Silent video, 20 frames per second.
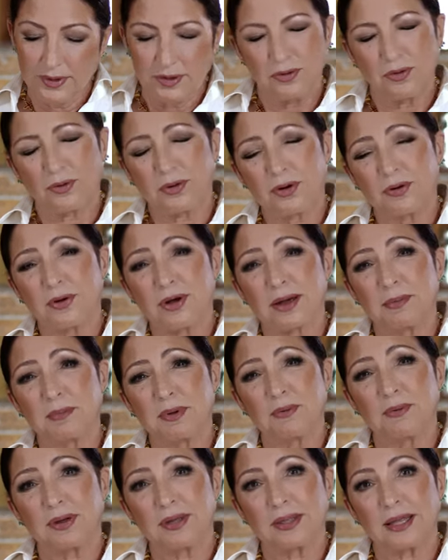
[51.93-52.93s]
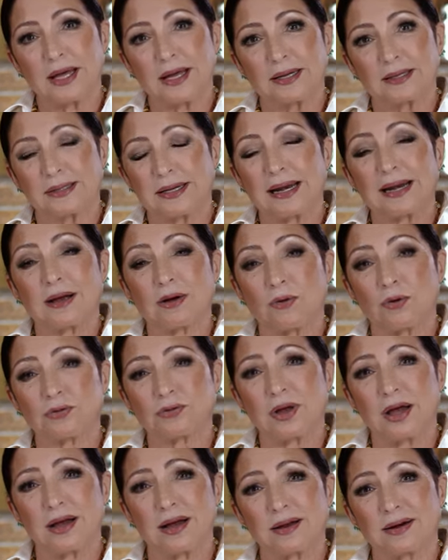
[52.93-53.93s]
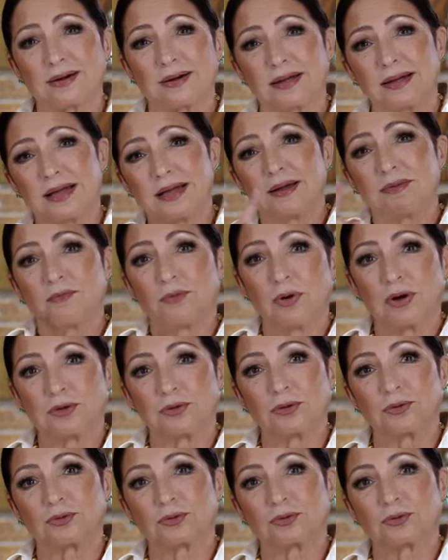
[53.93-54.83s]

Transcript: Yo creo que en mi vida ya las cosas han vuelto